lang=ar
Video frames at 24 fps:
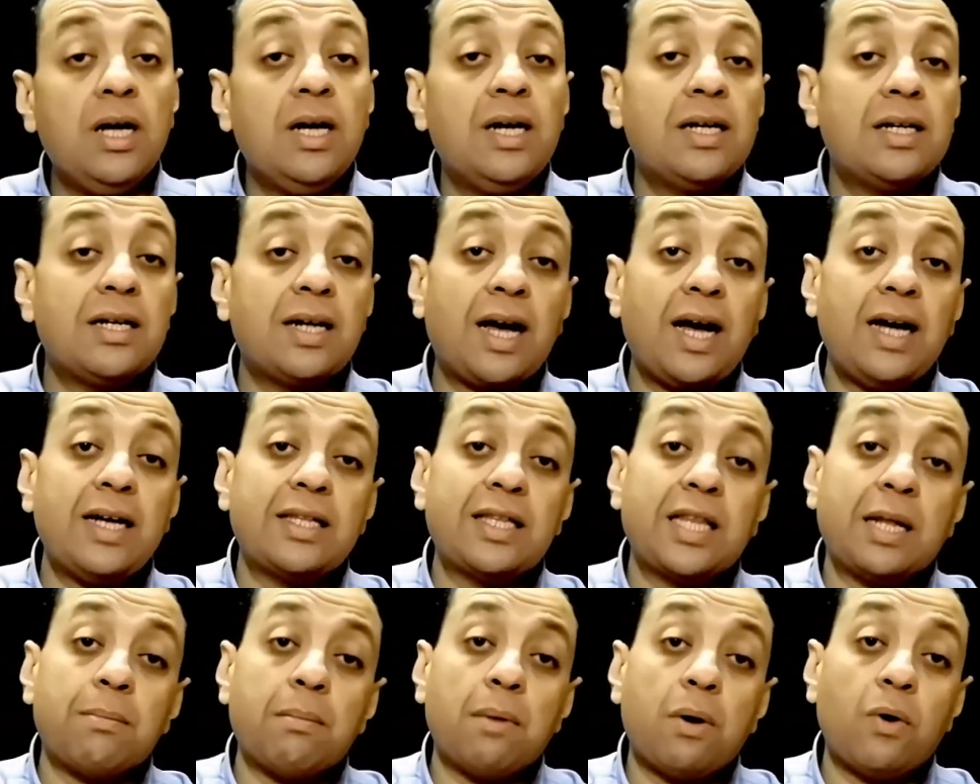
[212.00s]
لغايه
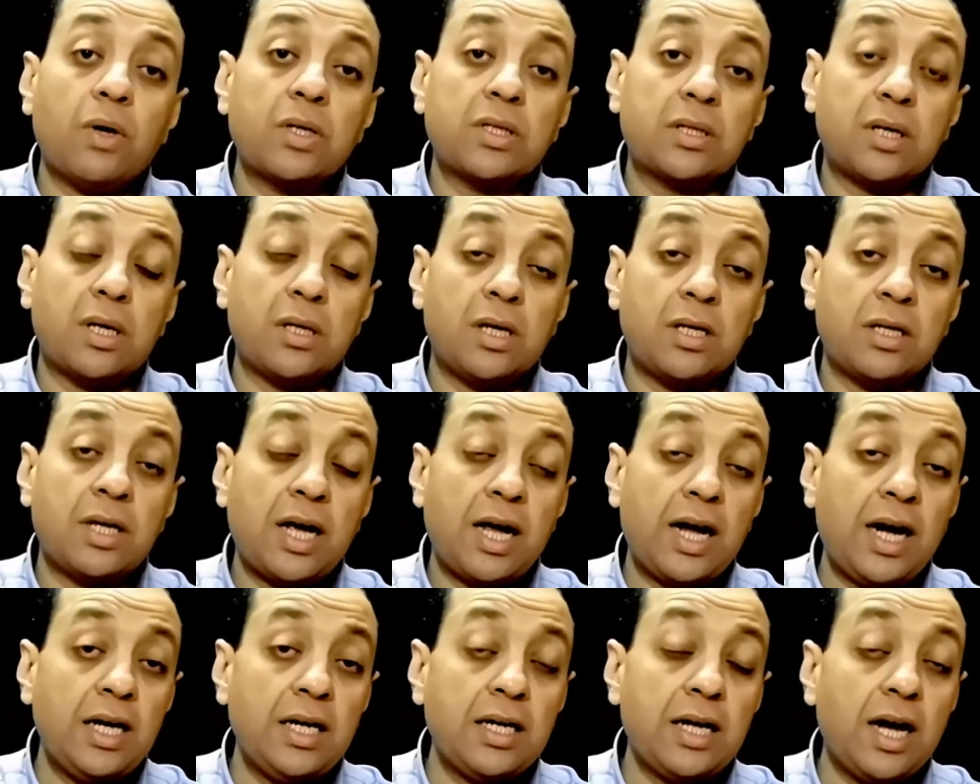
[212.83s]
لما وصل
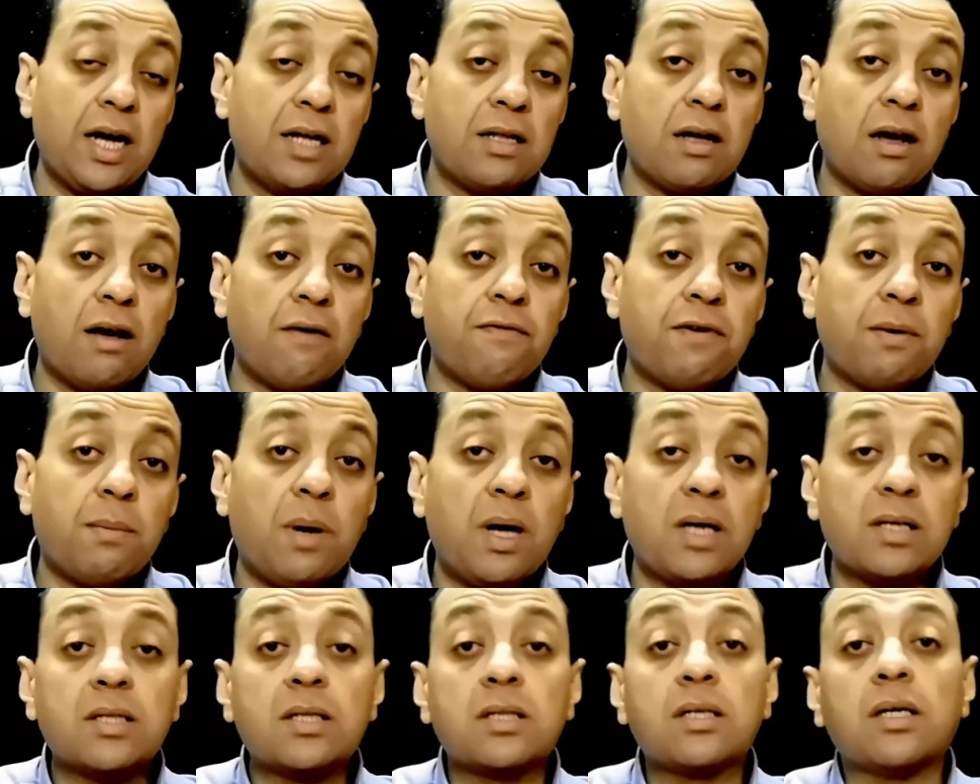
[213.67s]
لنا احنا هنا في
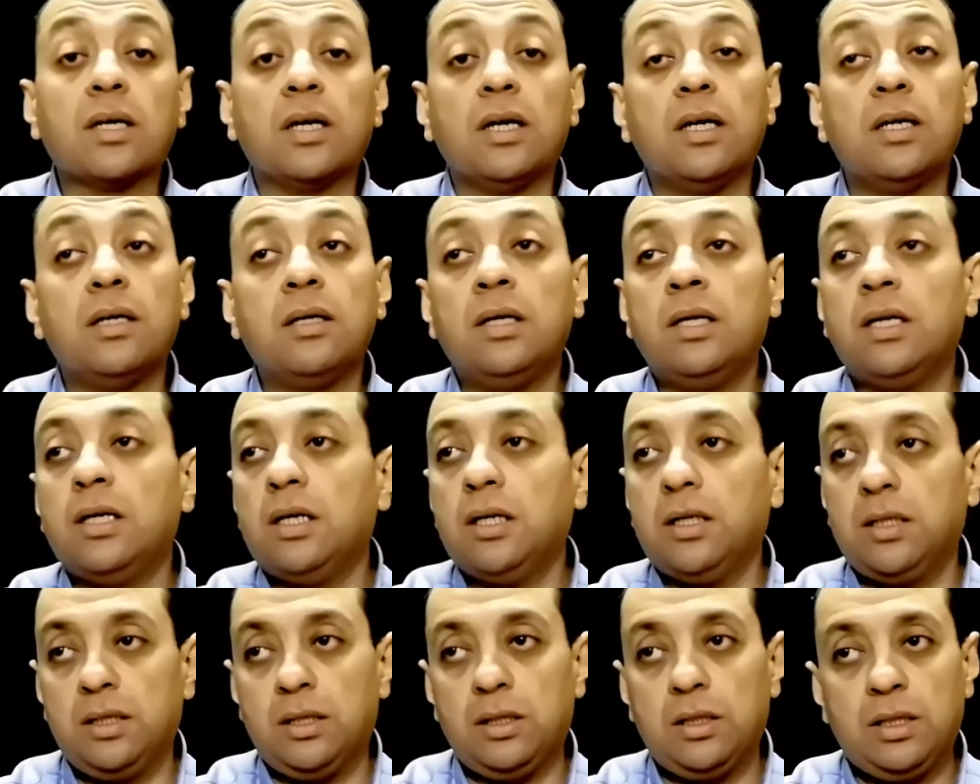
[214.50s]
مصر
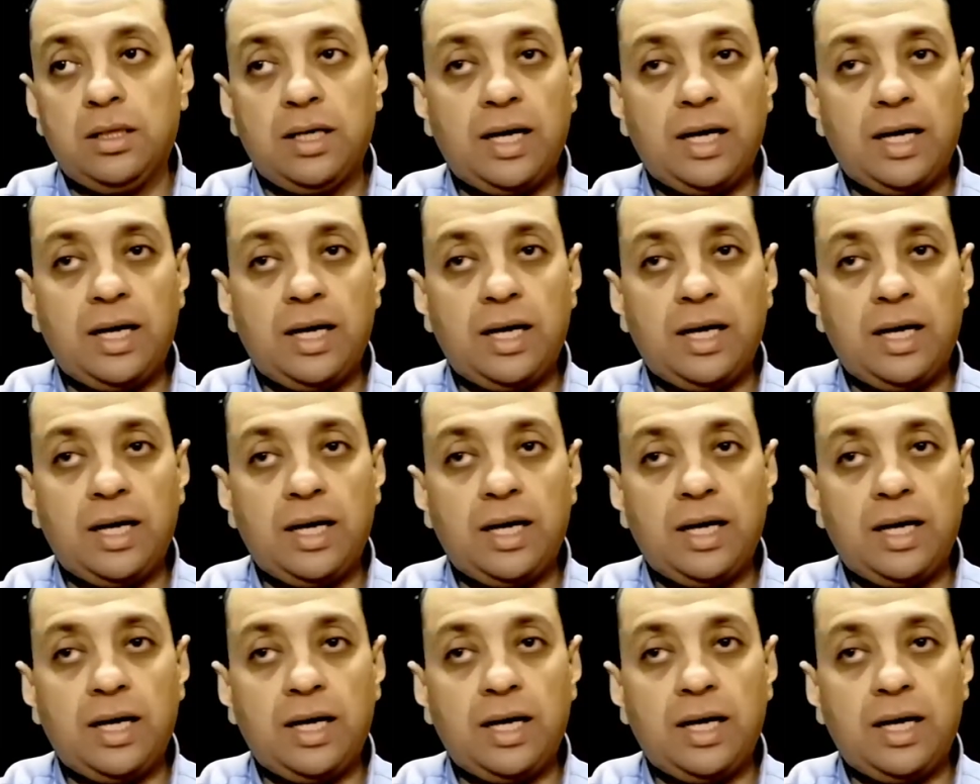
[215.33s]
آه،